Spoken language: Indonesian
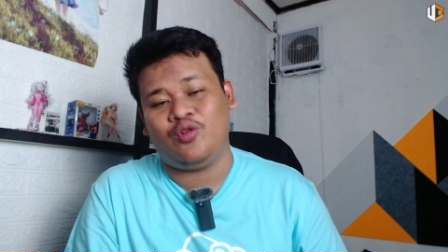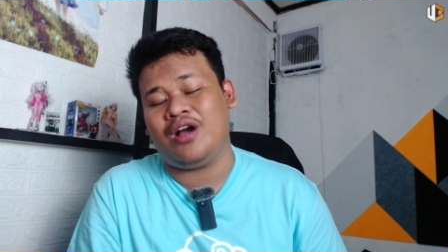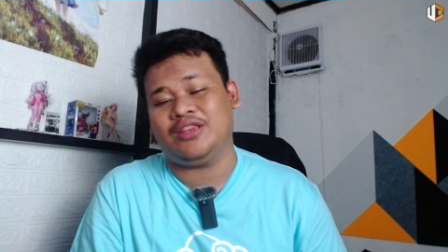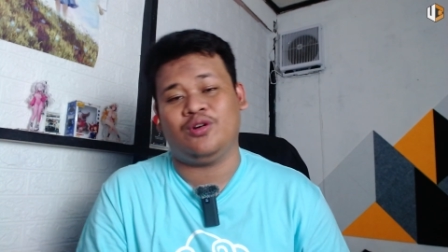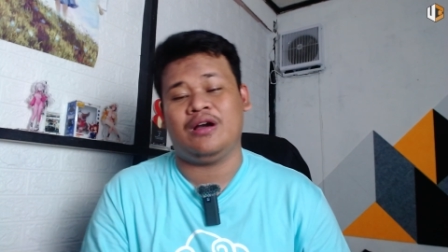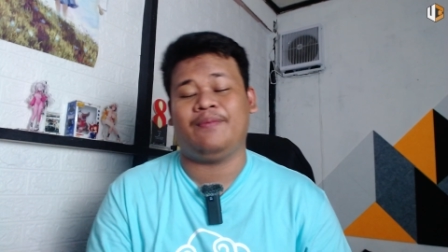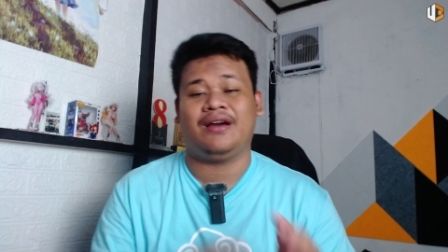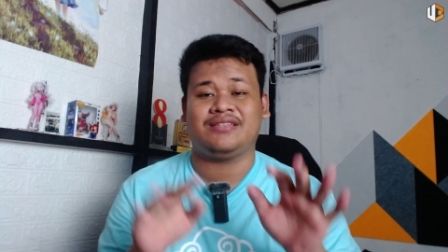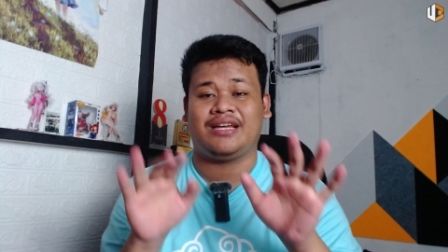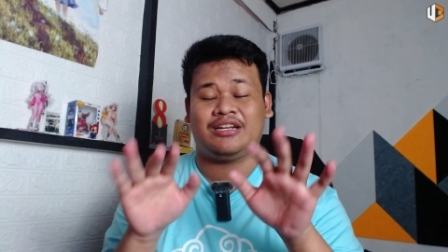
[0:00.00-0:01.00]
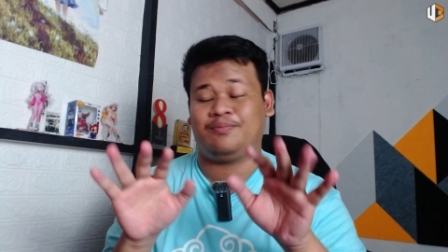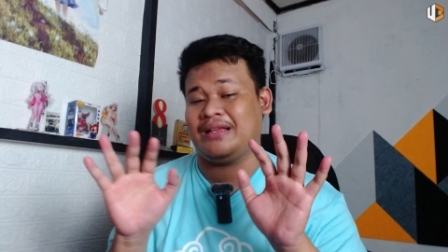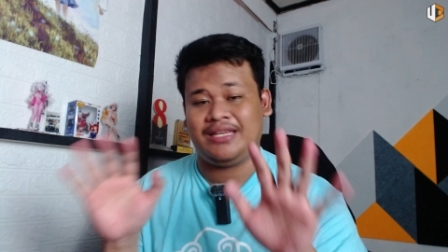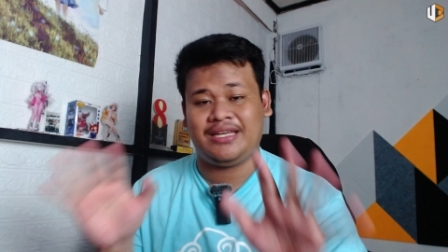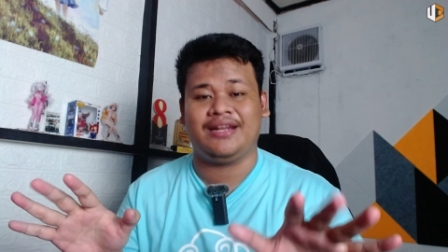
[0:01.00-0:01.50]
nggak tahu apakah sekarang
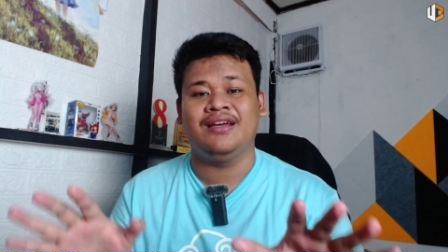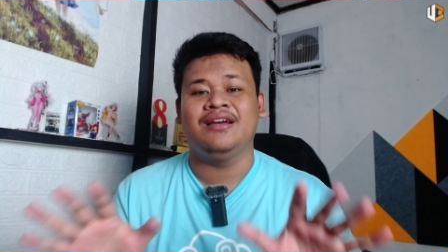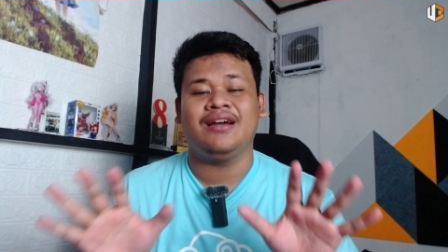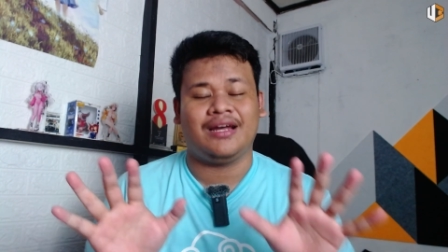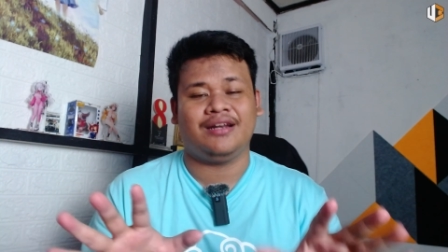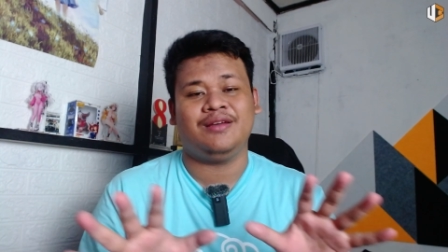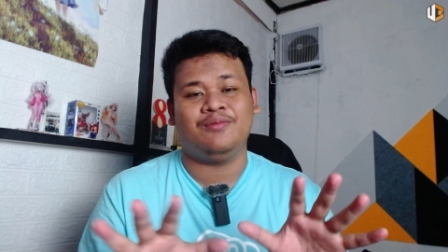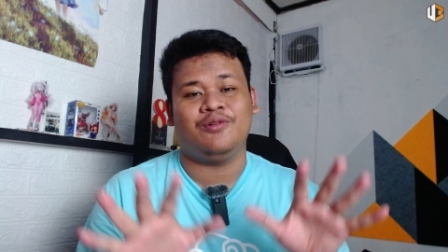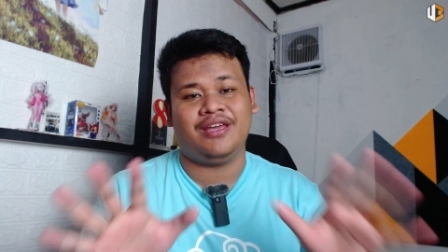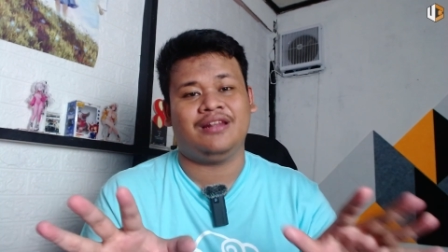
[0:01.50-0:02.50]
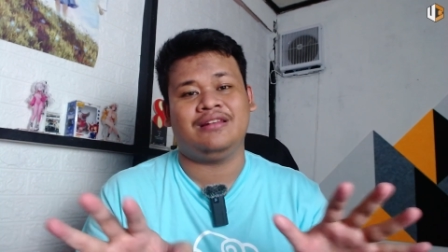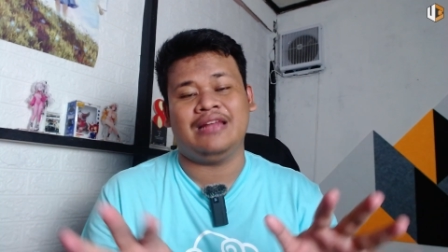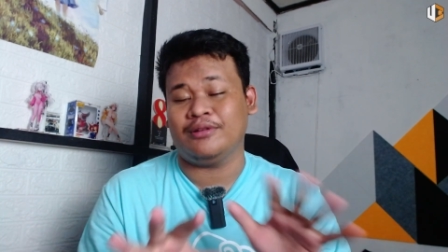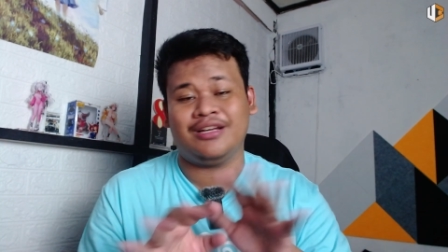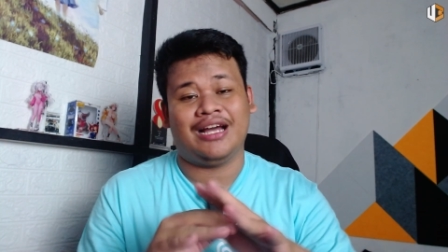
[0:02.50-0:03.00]
diperhatikan ya karena ini mungkin
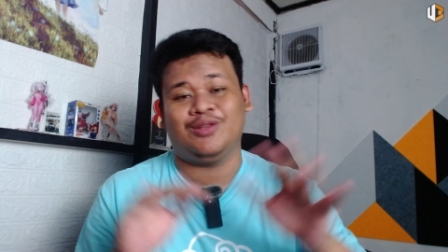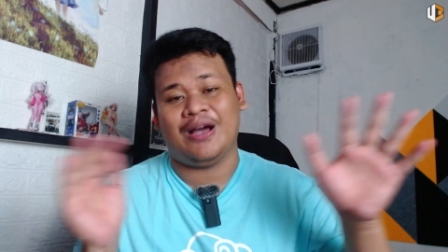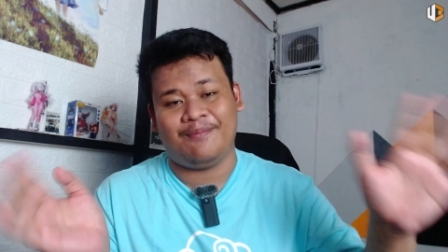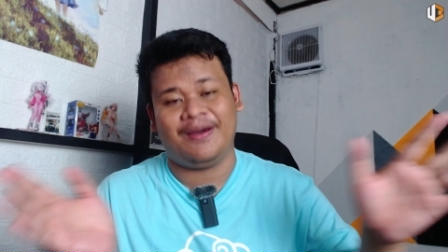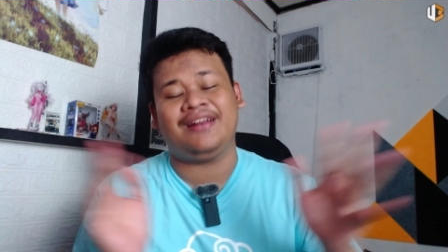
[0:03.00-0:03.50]
diuploadnya nggak tahu kapan